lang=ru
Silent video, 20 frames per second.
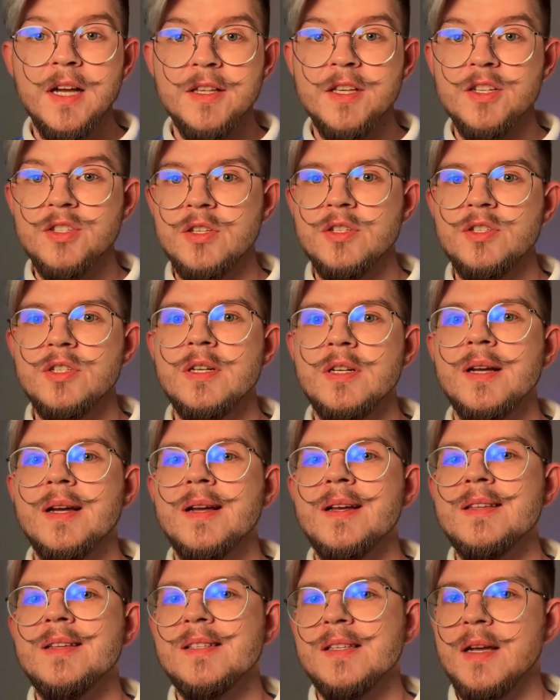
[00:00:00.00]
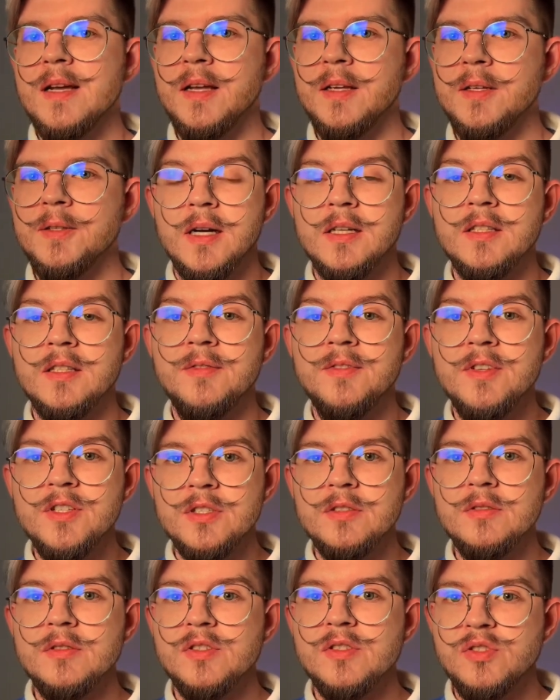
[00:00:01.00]
И, конечно же, ASI –
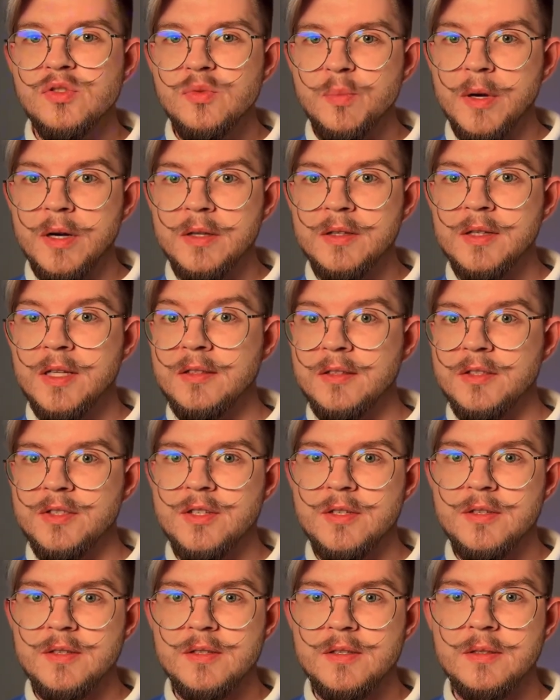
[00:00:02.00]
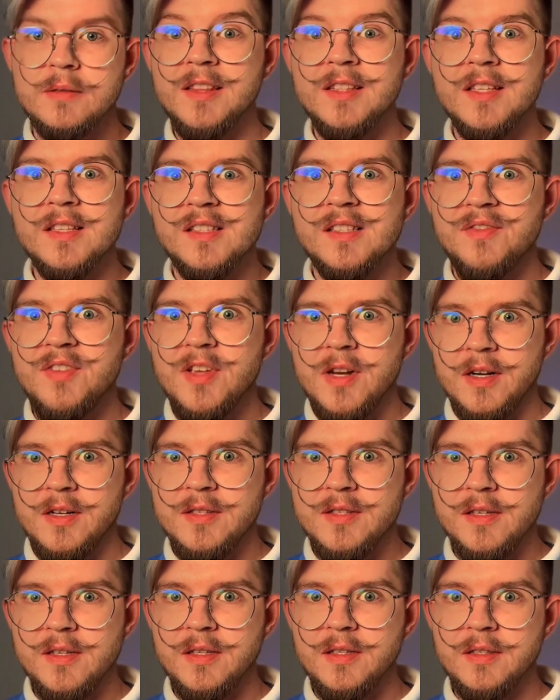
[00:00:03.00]
Artificial Super Intelligence. Это
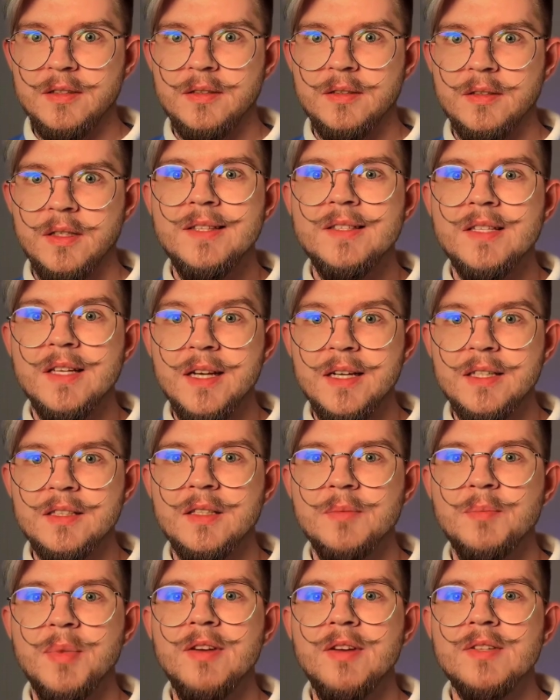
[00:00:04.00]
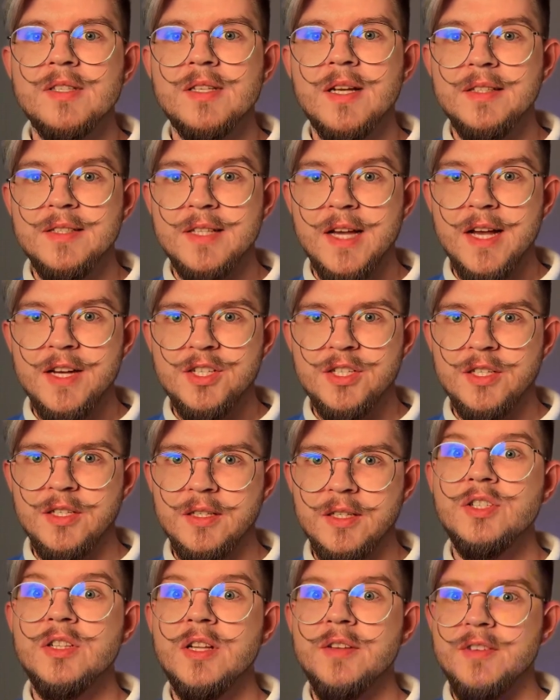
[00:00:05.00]
сверхинтеллект, интеллект, превосходящий
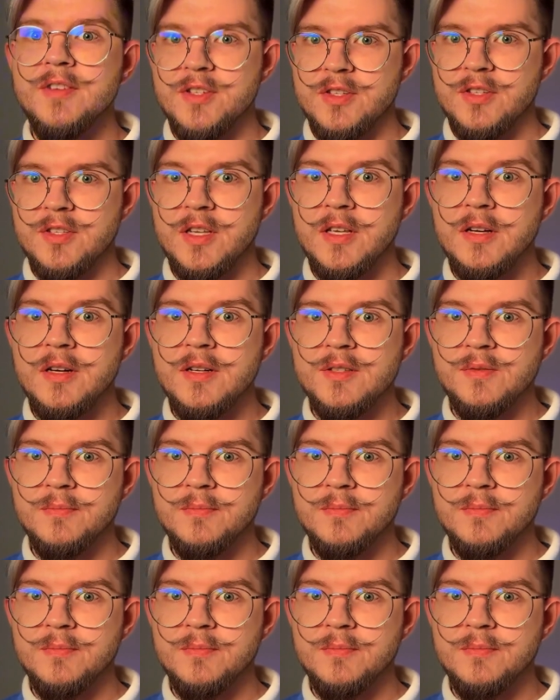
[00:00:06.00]
человеческий